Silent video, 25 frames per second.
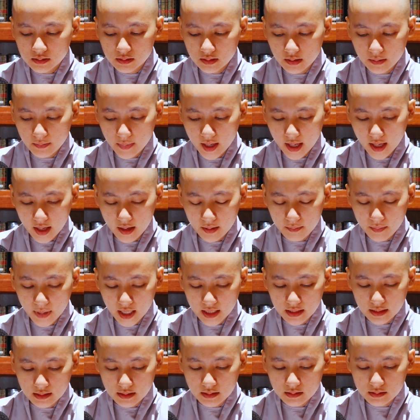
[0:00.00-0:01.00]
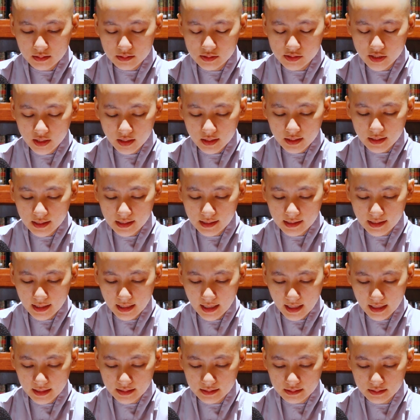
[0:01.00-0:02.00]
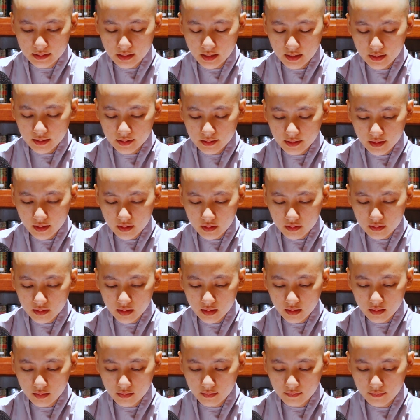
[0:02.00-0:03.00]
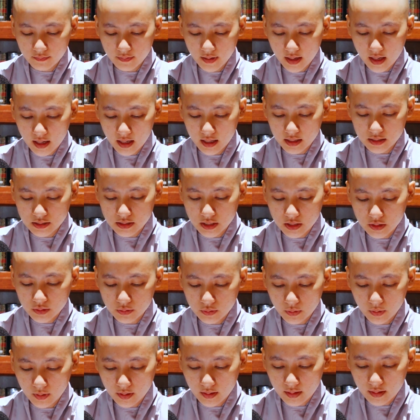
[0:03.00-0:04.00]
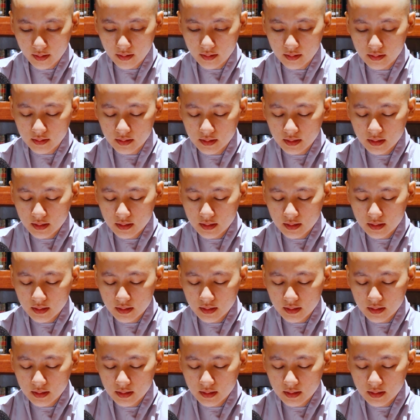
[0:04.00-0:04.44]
Người mẹ mạnh tử rất hiền lành, nhân đức và trí tuệ.